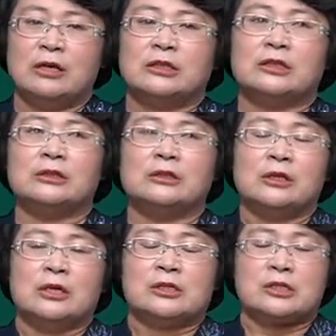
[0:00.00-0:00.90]
是
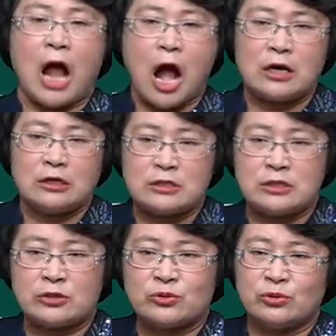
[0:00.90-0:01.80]
差额
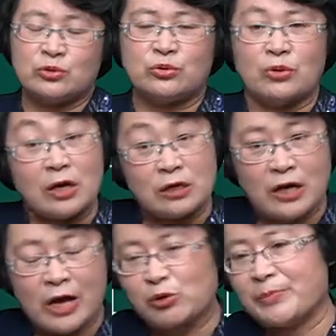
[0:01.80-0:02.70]
计税全额
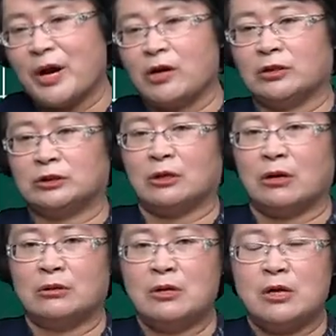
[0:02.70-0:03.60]
开专票的时候，